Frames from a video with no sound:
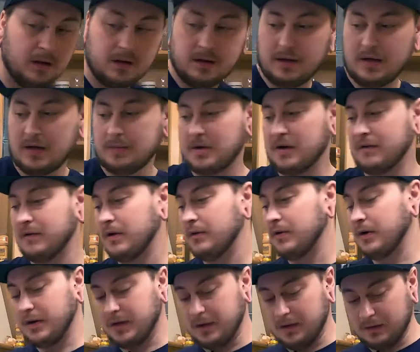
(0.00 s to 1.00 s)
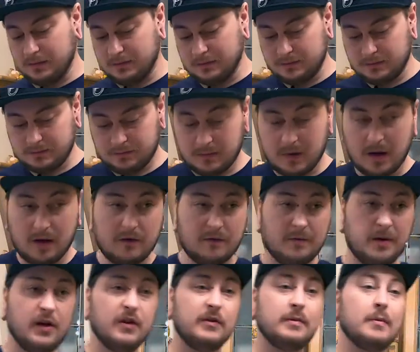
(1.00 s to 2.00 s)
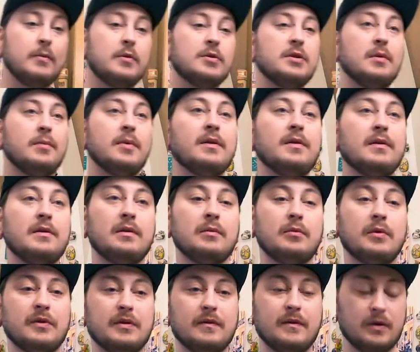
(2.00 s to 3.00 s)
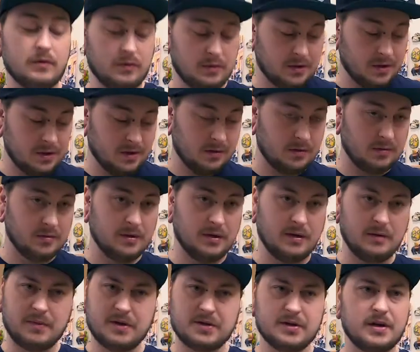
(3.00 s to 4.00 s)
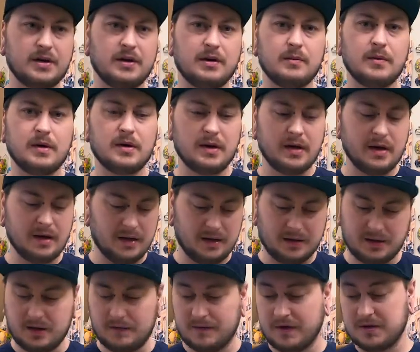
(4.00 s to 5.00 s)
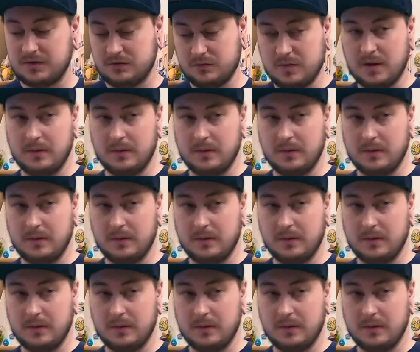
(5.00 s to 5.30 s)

И отправляю на гриль. В принципе, можно обойтись любой сковородкой или пожарить на мангале, это не важно.